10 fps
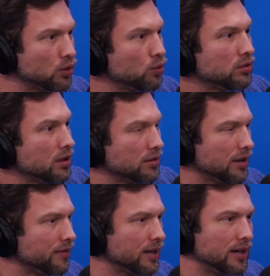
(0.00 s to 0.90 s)
com tanto tem a
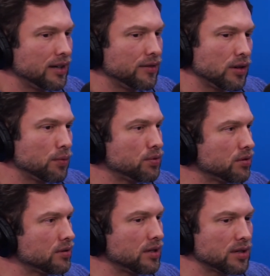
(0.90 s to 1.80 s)
vaga livre, eu
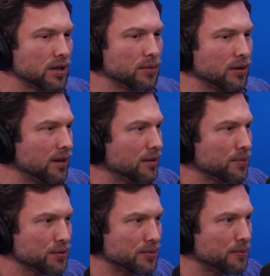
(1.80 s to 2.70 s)
preciso deixar meu carro aqui
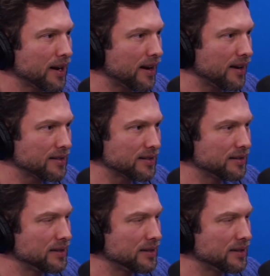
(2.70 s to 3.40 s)
para subir para casa.